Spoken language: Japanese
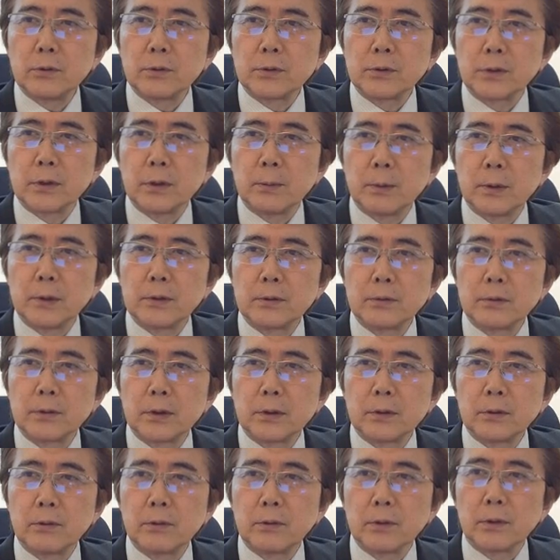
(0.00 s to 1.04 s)
吸をして瞑
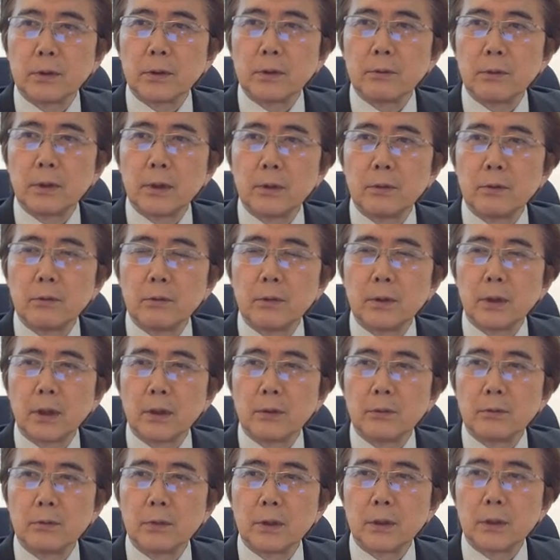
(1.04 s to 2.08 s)
想になった時には脳
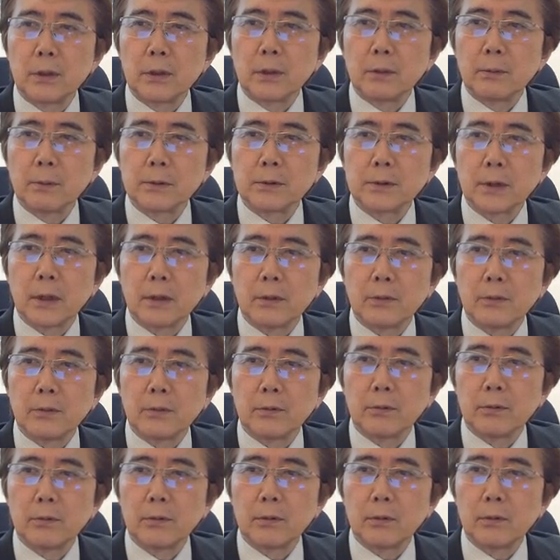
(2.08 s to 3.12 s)
波がどうなっていきますかっ
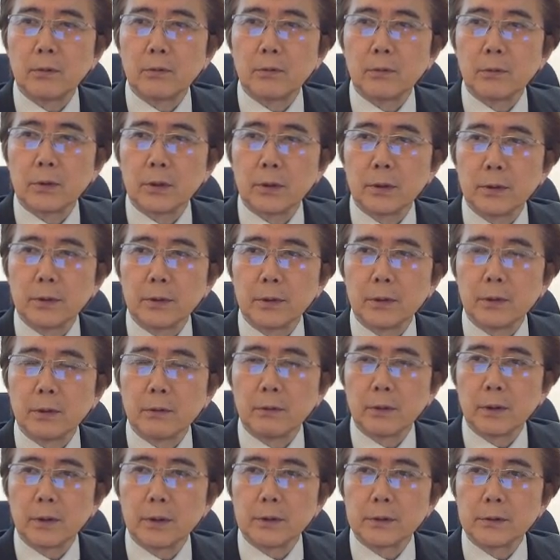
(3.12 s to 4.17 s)
ていうのが本当に出
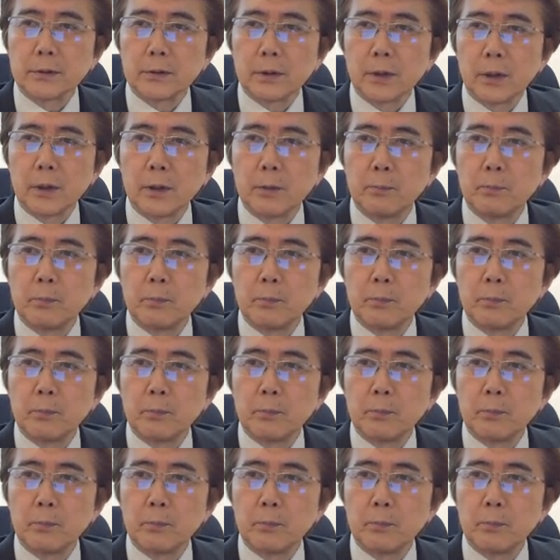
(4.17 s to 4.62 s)
てるわけなんですが、